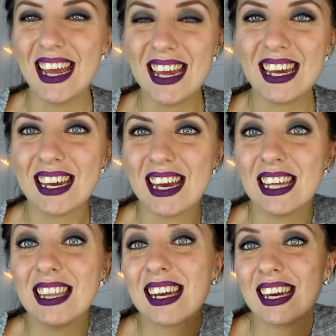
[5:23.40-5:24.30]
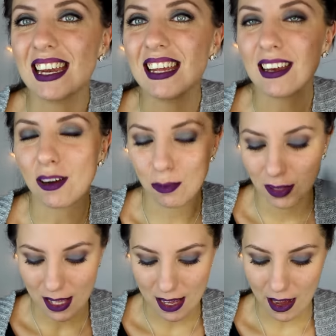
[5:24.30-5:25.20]
e, e, ed è carina
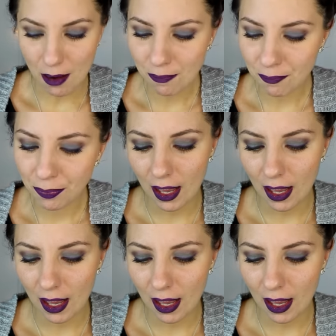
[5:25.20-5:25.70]
come idea